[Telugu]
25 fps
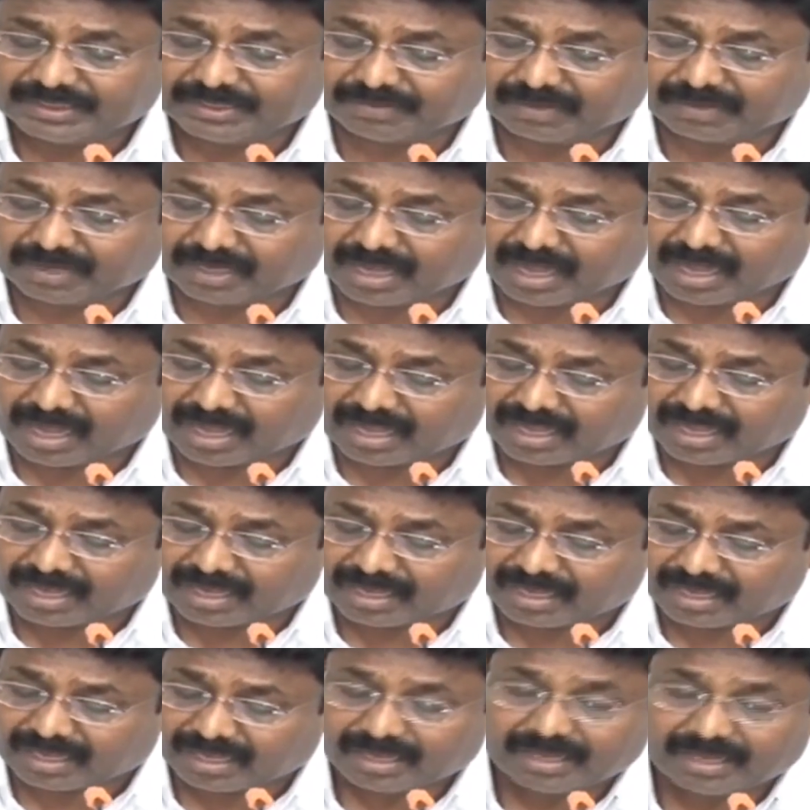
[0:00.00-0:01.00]
చివరిగా
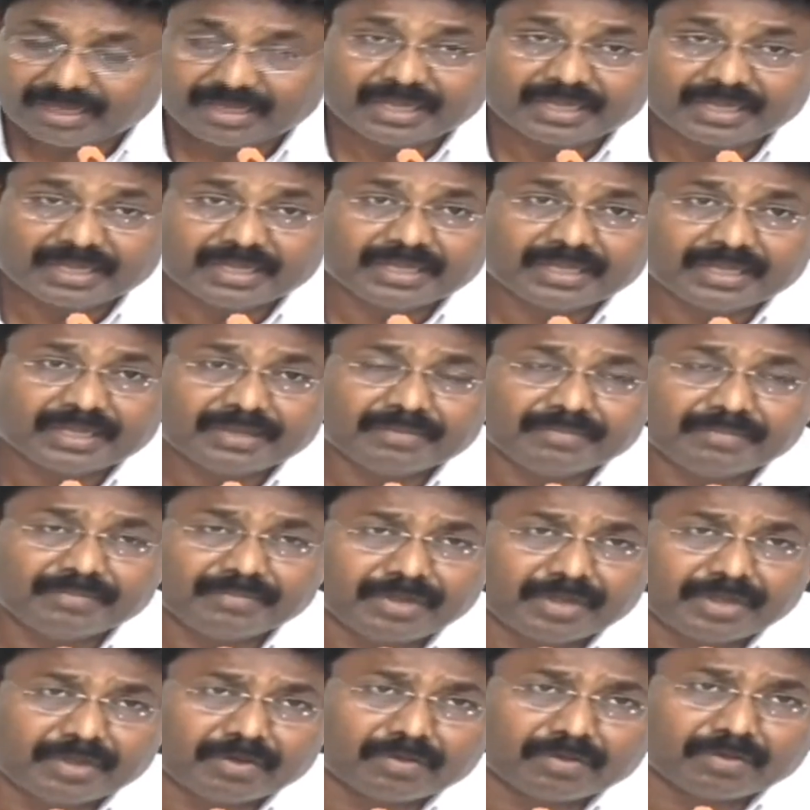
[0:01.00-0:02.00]

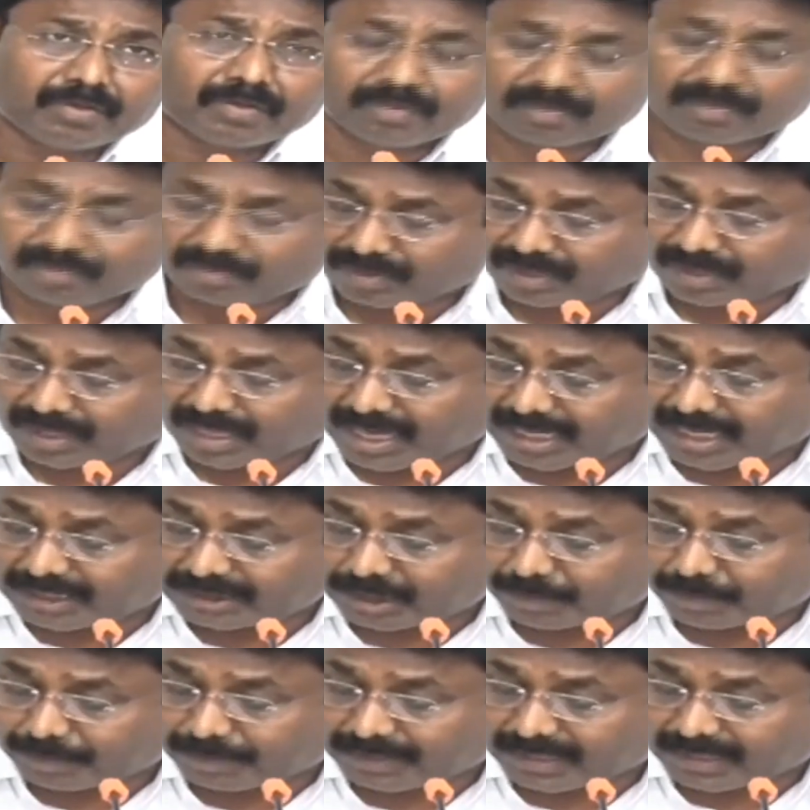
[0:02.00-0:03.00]
మీరు
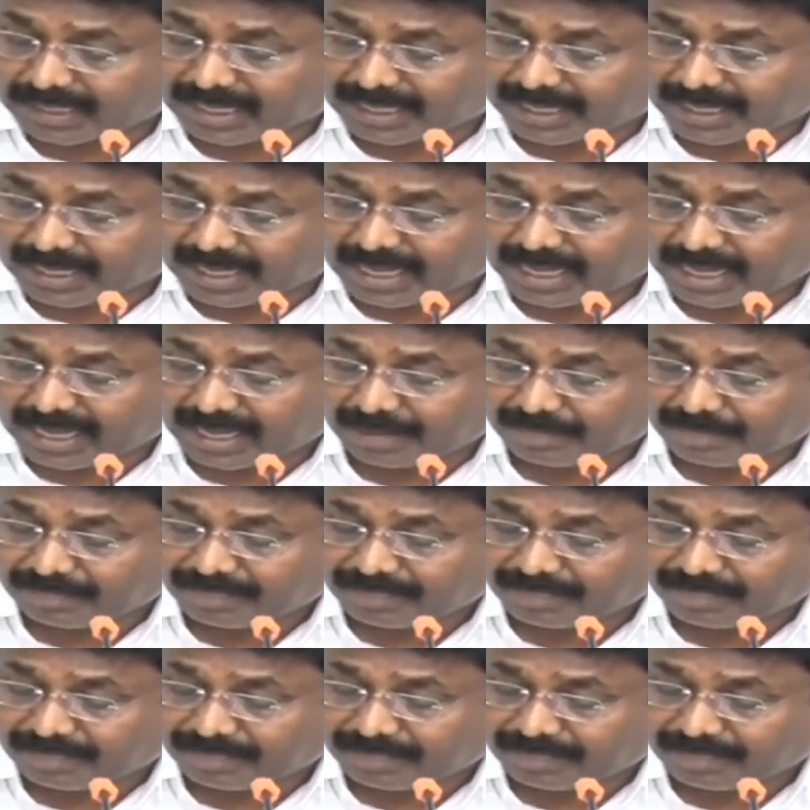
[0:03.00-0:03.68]
రాష్ట్రపతి గారికి